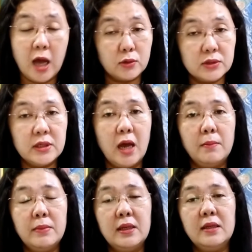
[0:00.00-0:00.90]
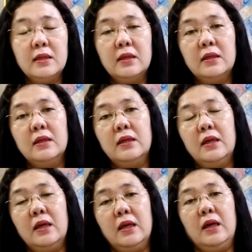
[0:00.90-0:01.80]
harus diambil.
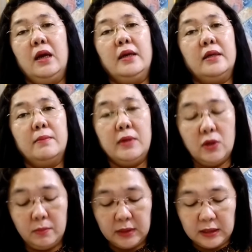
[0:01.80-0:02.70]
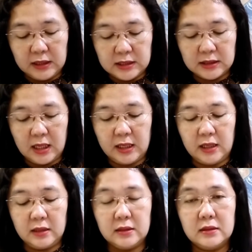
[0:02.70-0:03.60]
Ada miom dan kista
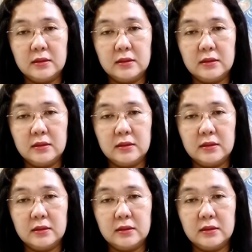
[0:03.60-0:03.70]
yang